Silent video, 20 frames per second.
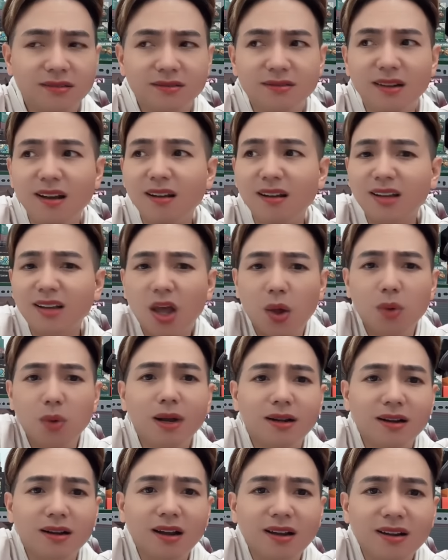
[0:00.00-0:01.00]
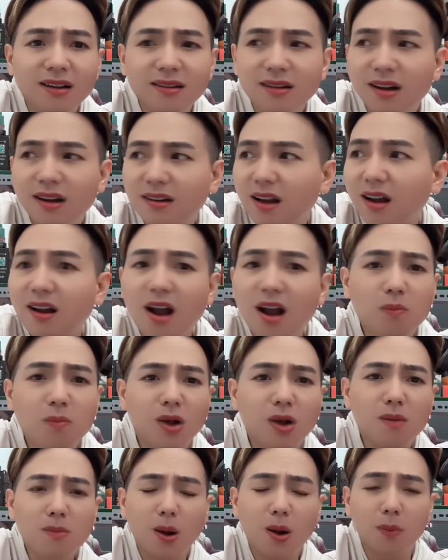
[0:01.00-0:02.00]
nó kiểu mà nó nó nó
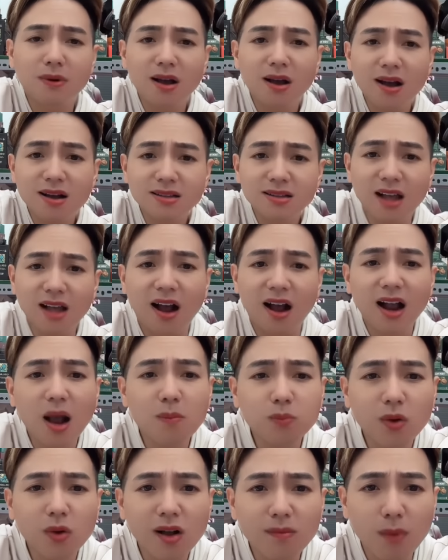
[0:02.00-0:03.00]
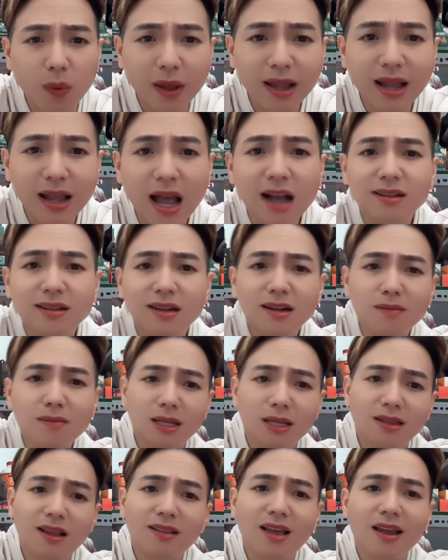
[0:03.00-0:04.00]
không có một cơ sở không có một cái căn cứ
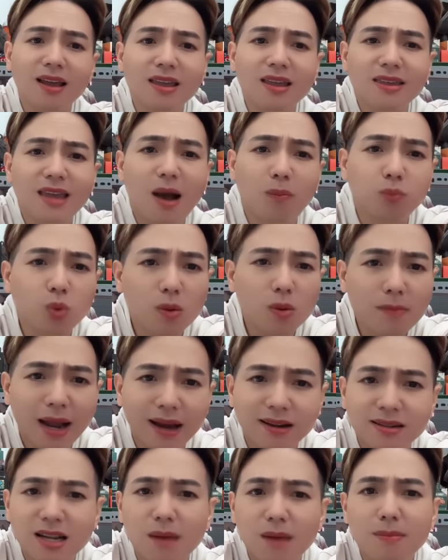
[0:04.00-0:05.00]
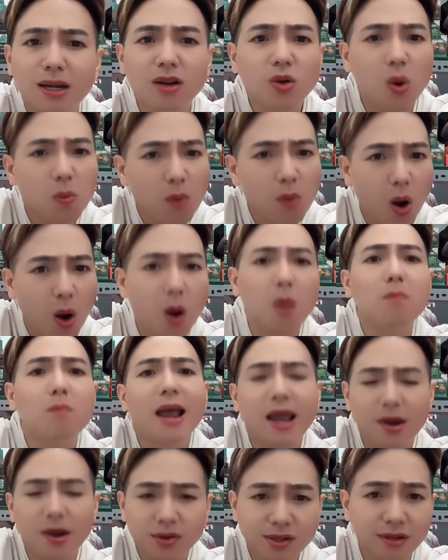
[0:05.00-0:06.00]
mà tao thấy cái giọng của mày sao mà nó cũng ồn
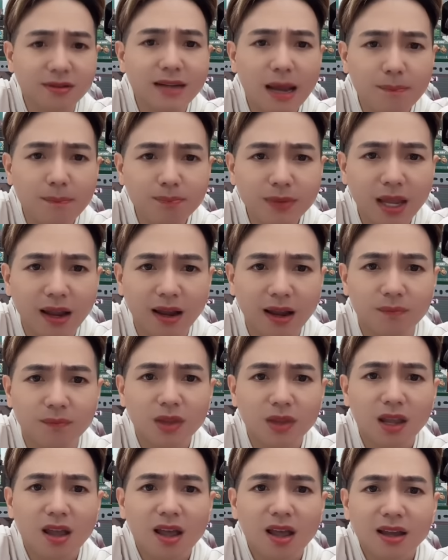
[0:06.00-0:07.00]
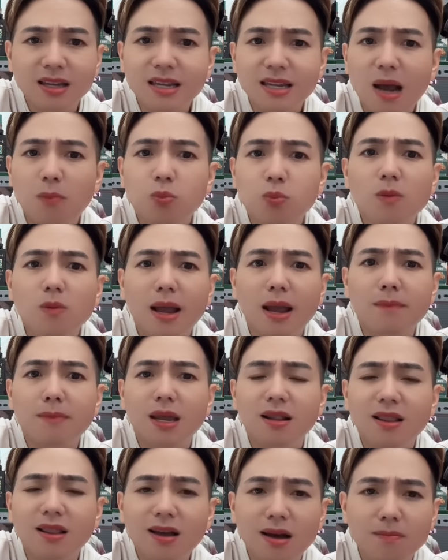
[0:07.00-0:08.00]
ào dữ lắm nha cái giọng của mày
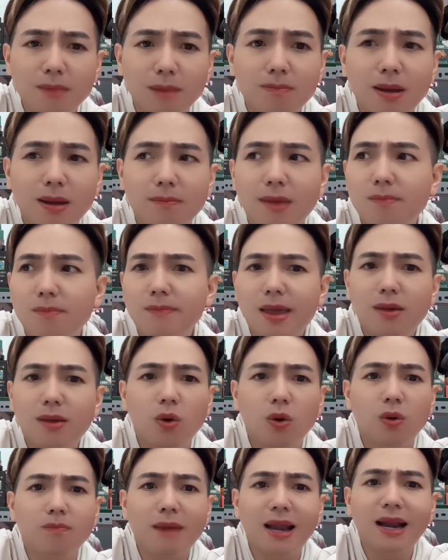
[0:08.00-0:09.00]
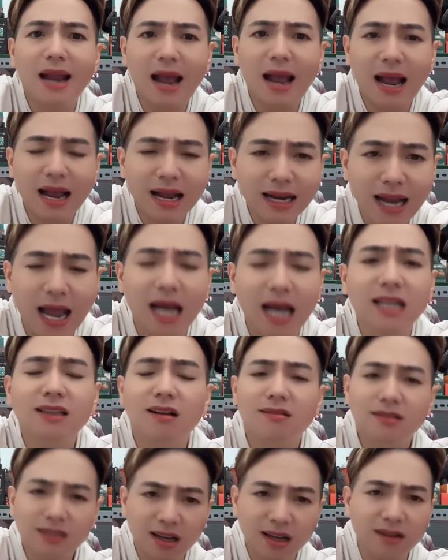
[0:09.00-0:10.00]
mày lên mày mày mày mày mày gặn gặn
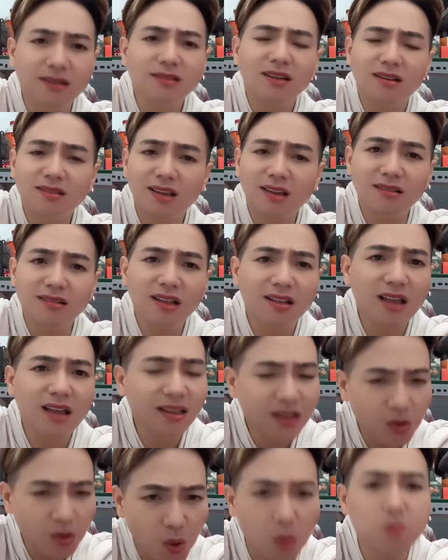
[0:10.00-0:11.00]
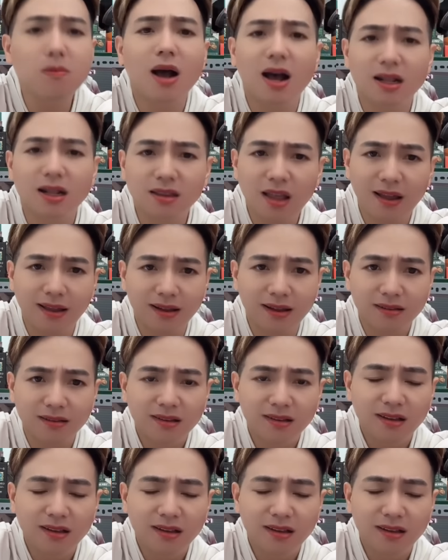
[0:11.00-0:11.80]
từng chữ từng chữ tao thấy tao cũng mệt thiệt